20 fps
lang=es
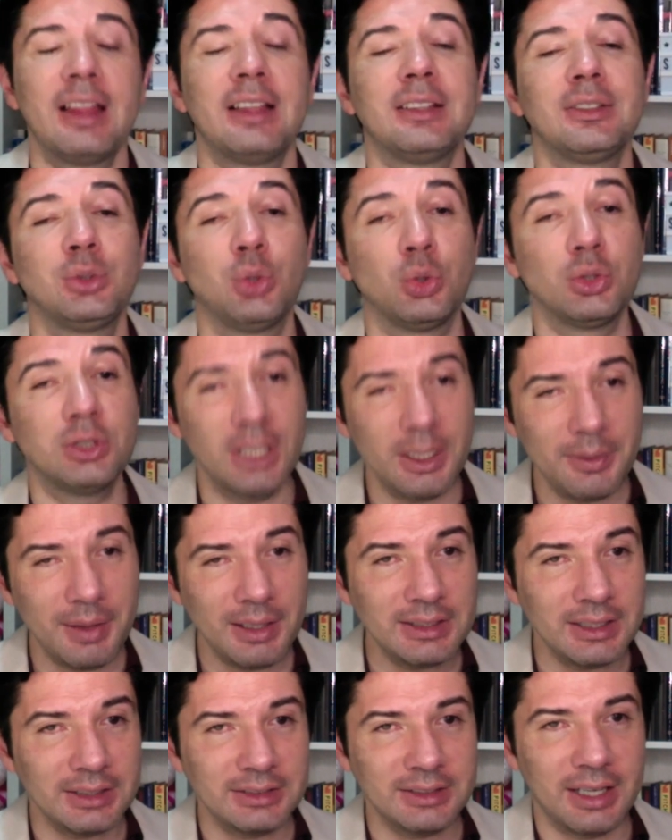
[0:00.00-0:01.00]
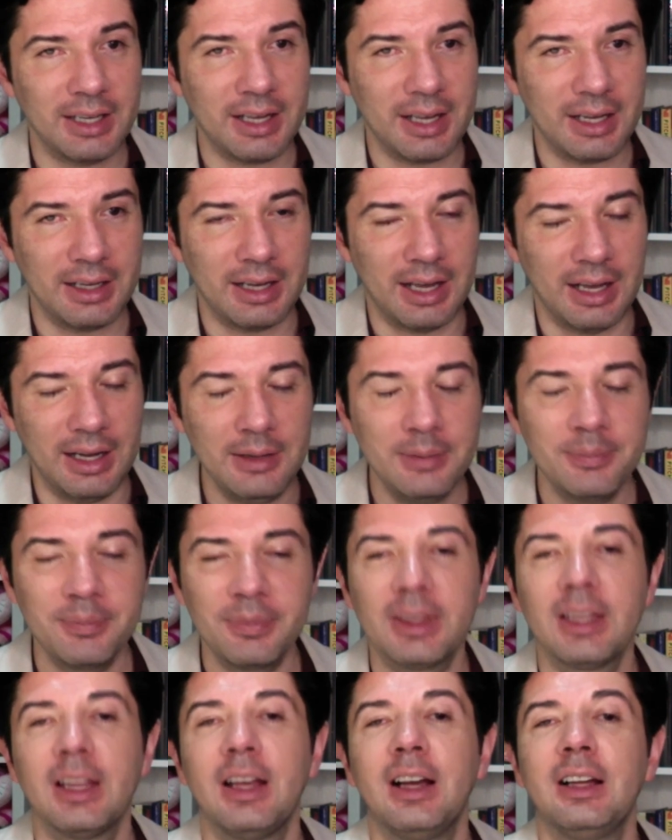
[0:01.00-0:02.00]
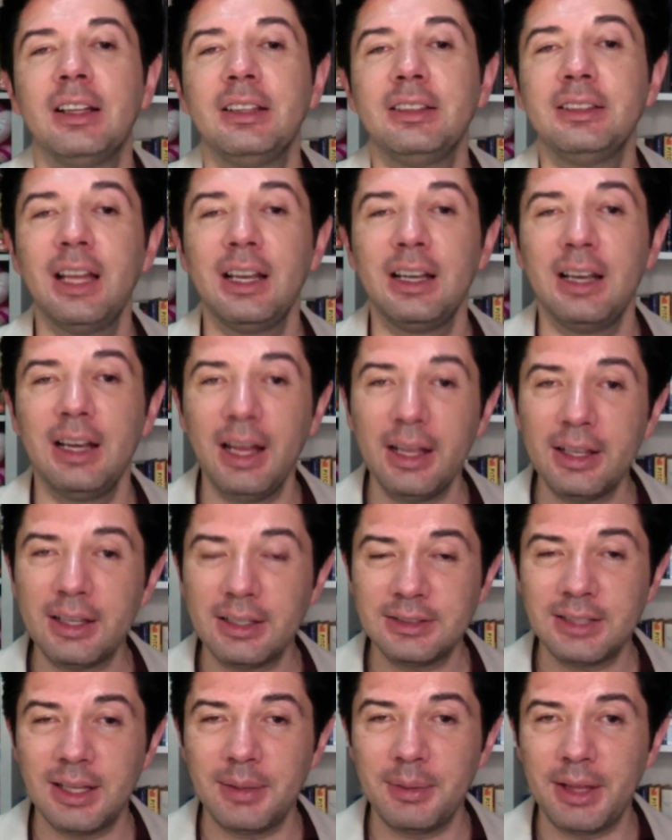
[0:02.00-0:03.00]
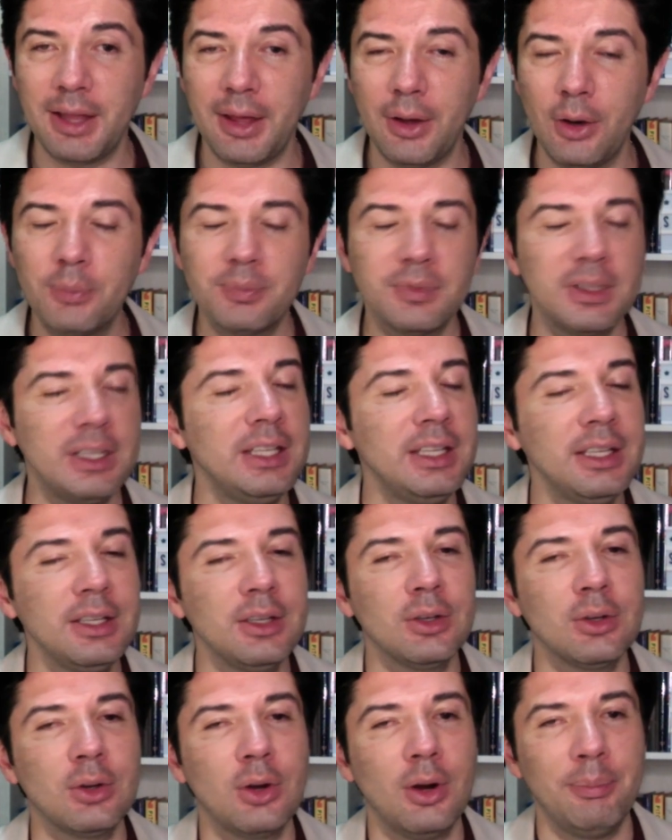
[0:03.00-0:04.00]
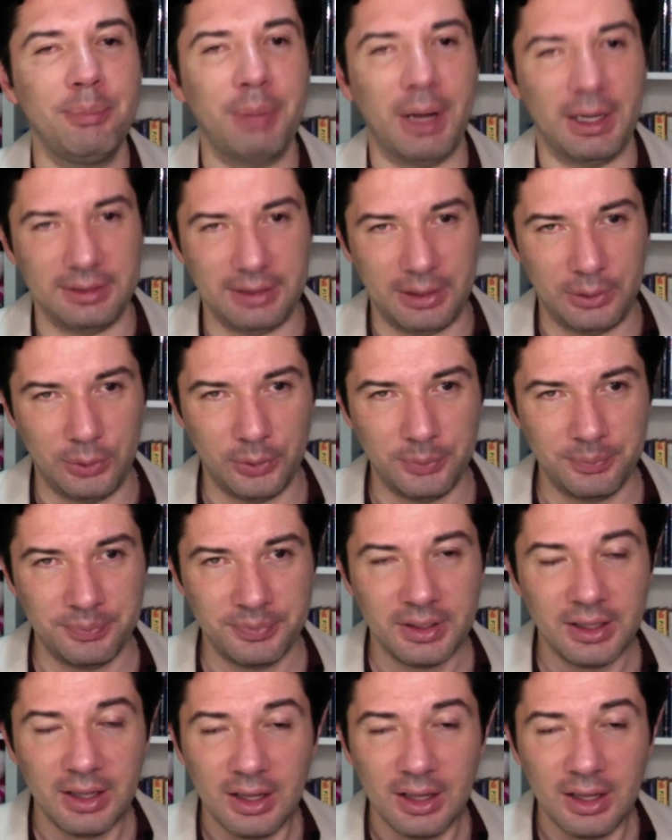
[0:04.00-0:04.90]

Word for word: Suscríbanse a este canal, denle like a este video y compártanlo.